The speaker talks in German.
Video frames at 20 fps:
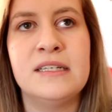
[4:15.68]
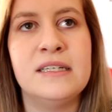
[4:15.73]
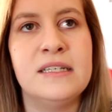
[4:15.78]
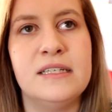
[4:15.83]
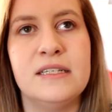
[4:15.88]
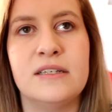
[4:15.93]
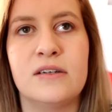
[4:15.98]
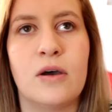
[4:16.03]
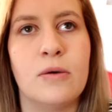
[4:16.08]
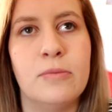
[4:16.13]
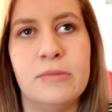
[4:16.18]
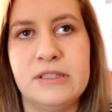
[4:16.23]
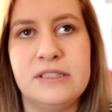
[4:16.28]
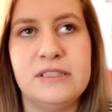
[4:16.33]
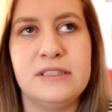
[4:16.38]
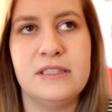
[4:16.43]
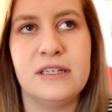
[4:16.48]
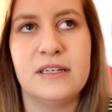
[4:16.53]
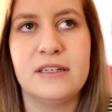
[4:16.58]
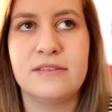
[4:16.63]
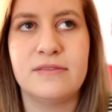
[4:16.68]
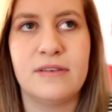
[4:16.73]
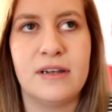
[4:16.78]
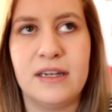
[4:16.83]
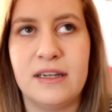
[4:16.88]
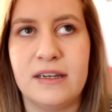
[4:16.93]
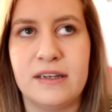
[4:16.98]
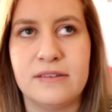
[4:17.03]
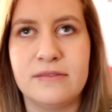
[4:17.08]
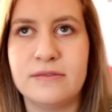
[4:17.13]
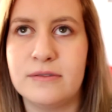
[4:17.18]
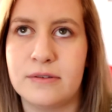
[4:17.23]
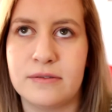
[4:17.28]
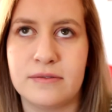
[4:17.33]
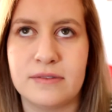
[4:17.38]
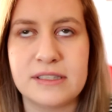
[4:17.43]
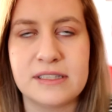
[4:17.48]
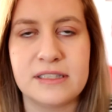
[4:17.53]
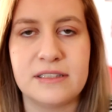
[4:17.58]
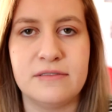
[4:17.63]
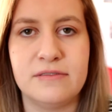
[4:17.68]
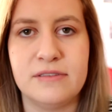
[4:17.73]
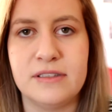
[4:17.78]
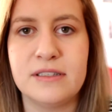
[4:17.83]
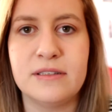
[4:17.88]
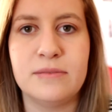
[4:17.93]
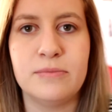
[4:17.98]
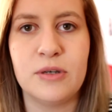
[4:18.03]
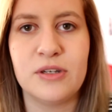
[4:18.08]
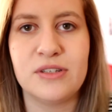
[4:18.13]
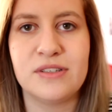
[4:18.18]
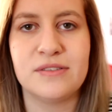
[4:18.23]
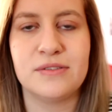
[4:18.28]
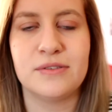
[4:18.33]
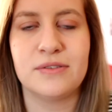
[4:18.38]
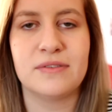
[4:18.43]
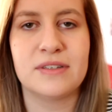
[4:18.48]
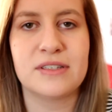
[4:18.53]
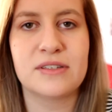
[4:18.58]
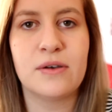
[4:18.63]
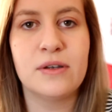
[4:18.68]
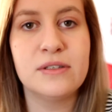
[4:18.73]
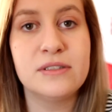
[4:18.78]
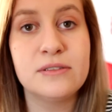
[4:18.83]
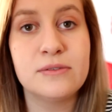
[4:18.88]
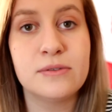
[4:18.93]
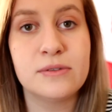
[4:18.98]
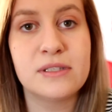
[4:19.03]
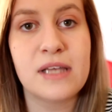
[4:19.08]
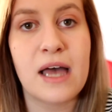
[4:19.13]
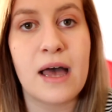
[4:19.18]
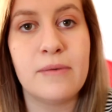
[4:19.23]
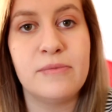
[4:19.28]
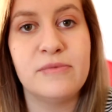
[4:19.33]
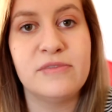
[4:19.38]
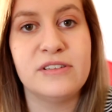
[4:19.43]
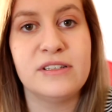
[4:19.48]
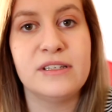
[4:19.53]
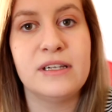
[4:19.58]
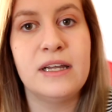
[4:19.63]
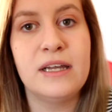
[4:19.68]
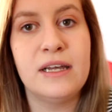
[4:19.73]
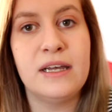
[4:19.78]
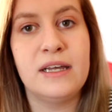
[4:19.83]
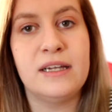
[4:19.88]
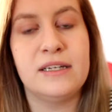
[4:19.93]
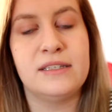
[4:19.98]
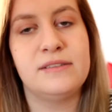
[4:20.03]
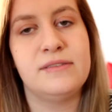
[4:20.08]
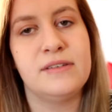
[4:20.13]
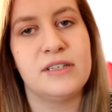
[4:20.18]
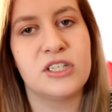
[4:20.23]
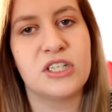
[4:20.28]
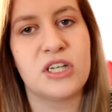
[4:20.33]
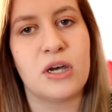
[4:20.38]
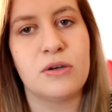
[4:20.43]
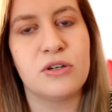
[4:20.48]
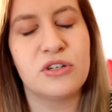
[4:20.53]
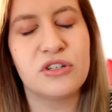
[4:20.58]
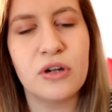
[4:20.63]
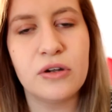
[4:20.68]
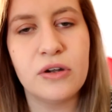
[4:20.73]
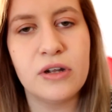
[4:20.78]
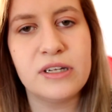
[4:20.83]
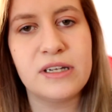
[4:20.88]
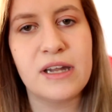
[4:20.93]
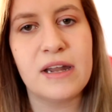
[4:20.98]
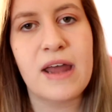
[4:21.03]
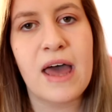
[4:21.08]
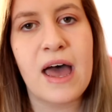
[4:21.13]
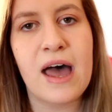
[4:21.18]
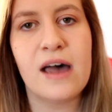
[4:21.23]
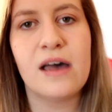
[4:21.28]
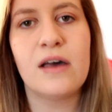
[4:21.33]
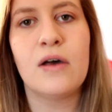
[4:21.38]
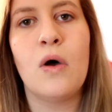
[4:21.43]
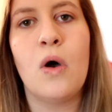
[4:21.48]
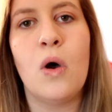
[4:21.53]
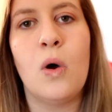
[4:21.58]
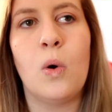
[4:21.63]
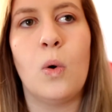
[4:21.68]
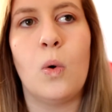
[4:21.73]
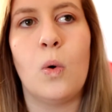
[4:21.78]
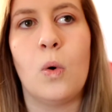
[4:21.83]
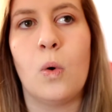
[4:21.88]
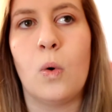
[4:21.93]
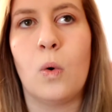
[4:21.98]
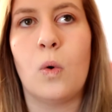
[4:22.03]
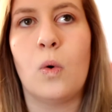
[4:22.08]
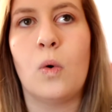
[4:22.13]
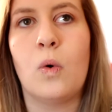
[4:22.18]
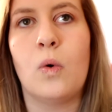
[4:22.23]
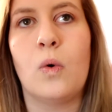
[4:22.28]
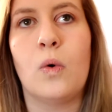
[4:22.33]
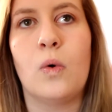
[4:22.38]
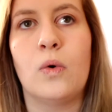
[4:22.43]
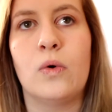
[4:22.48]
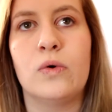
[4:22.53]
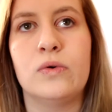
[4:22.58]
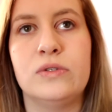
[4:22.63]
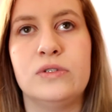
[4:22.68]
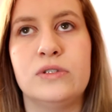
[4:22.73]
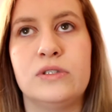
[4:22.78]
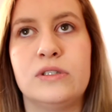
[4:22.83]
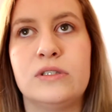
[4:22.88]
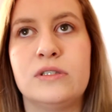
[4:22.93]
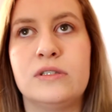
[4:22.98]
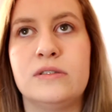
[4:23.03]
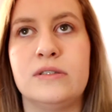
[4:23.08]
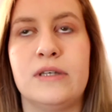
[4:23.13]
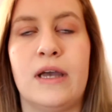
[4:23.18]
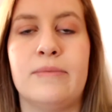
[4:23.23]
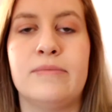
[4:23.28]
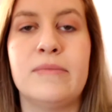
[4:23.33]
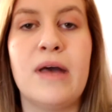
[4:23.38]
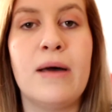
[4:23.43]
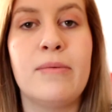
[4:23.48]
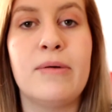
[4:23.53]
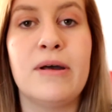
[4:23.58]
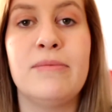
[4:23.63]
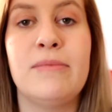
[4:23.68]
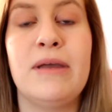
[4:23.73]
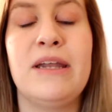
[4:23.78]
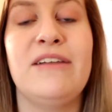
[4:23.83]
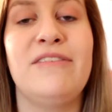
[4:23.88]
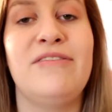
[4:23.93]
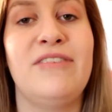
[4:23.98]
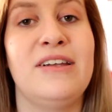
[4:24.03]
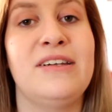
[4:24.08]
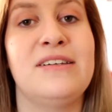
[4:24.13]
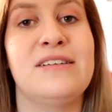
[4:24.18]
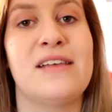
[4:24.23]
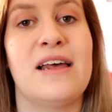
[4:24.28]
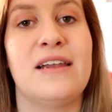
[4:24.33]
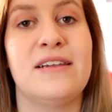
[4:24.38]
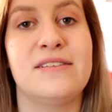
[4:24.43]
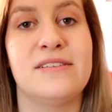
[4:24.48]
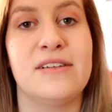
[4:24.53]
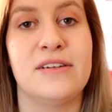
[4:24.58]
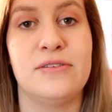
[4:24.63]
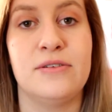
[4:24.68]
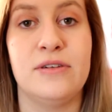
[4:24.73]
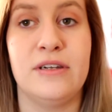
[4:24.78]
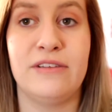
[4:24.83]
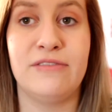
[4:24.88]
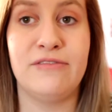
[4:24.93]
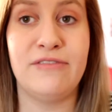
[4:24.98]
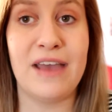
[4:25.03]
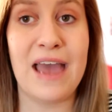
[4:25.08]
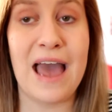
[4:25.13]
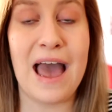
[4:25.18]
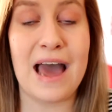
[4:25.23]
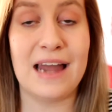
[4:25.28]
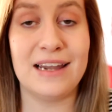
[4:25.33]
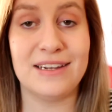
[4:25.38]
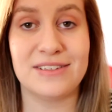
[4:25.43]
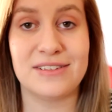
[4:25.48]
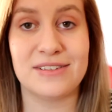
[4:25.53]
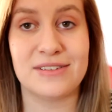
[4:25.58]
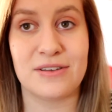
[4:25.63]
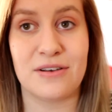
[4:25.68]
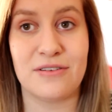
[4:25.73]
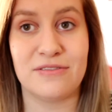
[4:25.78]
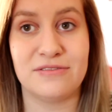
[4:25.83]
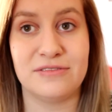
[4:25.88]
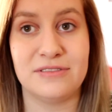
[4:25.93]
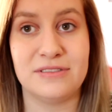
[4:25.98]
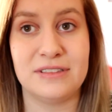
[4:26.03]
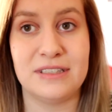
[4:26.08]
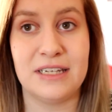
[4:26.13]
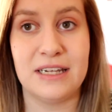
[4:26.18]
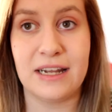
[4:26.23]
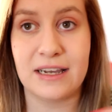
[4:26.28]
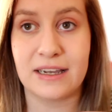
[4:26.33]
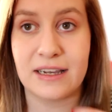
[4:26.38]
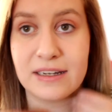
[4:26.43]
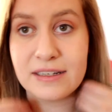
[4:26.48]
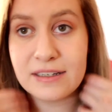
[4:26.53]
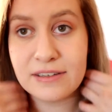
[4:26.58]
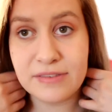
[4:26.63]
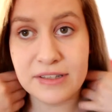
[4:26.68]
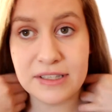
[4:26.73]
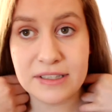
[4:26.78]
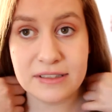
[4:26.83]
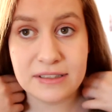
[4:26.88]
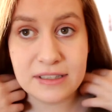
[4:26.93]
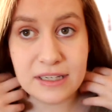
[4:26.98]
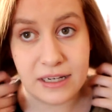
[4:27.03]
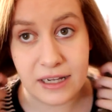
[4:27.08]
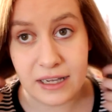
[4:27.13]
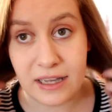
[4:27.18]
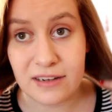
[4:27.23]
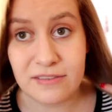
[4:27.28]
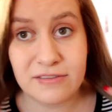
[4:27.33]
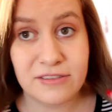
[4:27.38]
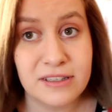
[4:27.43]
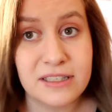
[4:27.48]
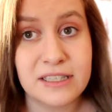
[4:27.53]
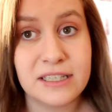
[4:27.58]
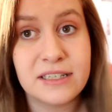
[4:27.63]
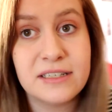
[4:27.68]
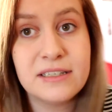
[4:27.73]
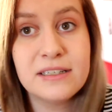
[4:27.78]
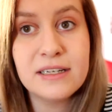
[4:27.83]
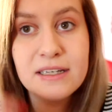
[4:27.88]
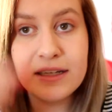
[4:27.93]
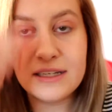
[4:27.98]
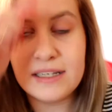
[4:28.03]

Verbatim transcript: hier kommentiert, weil er irgendwas gewinnen möchte, irgendwas kostenlos haben will. Deswegen schaue ich schon noch danach und ja, aber im Endeffekt ist alles natürlich fair, alles ist offen, jeder kann gewinnen, jeder kann verlieren.